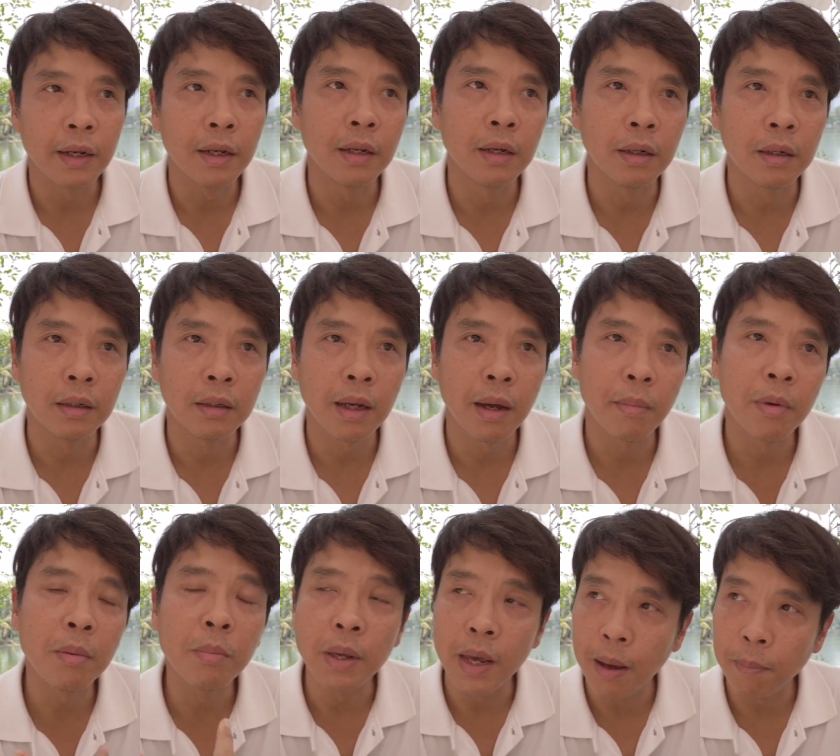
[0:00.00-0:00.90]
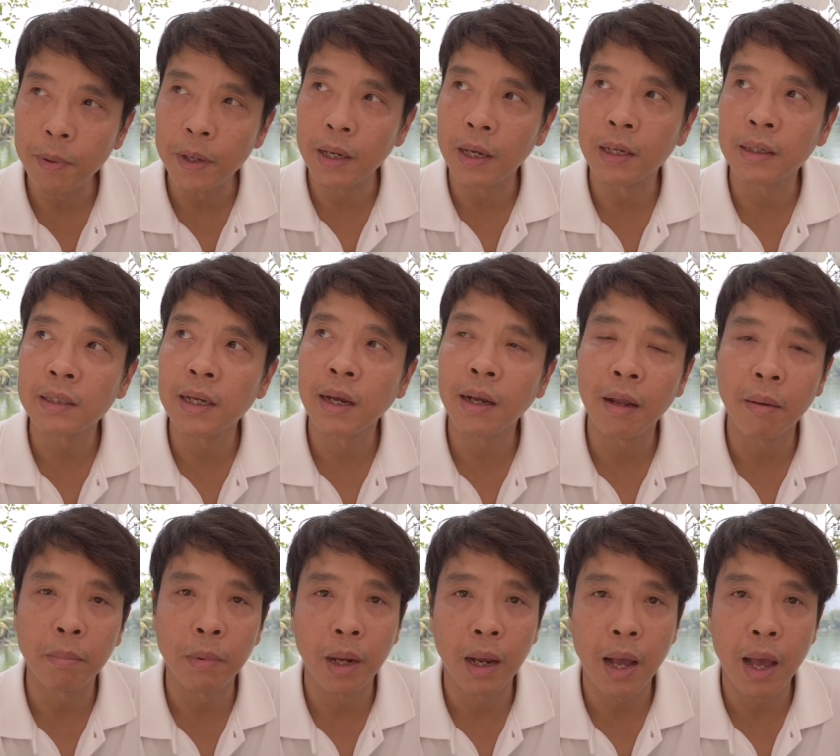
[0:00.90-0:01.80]
นิดนึงถ้าไม่มีแอปพลิเคชัน
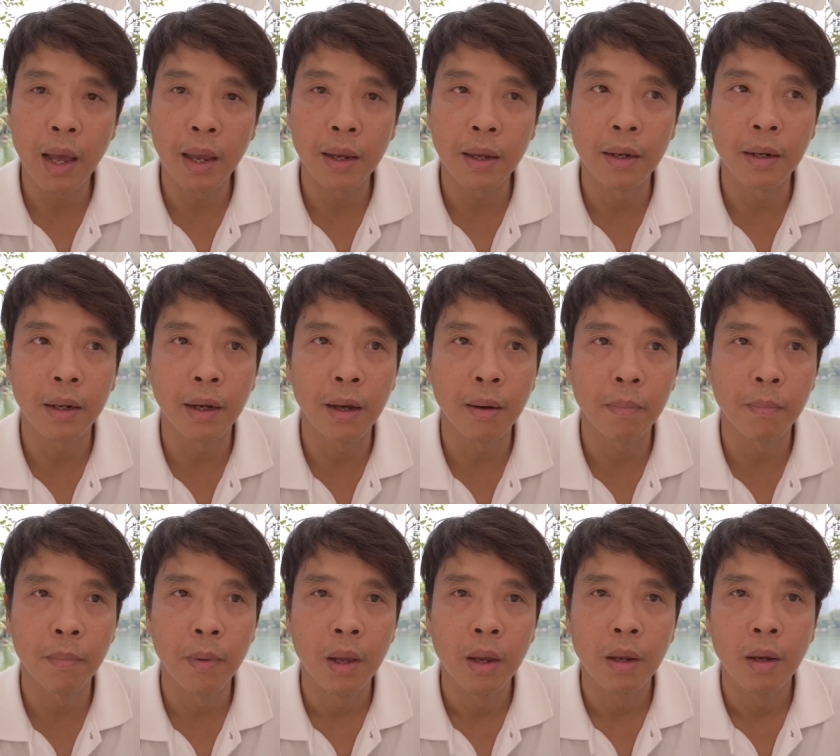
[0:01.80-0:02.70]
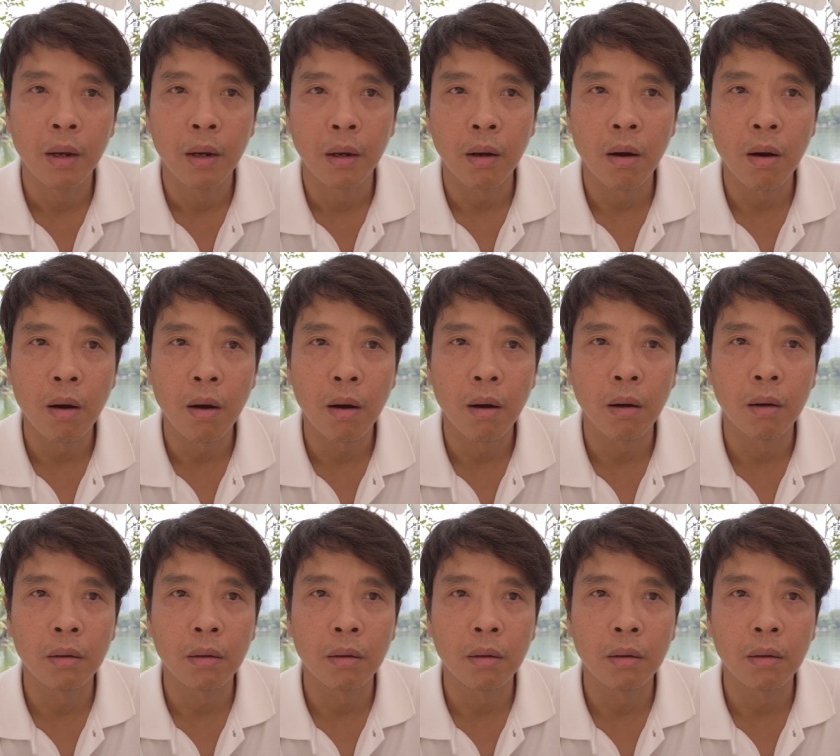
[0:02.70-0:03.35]
ทำยังไงนะครับ ก็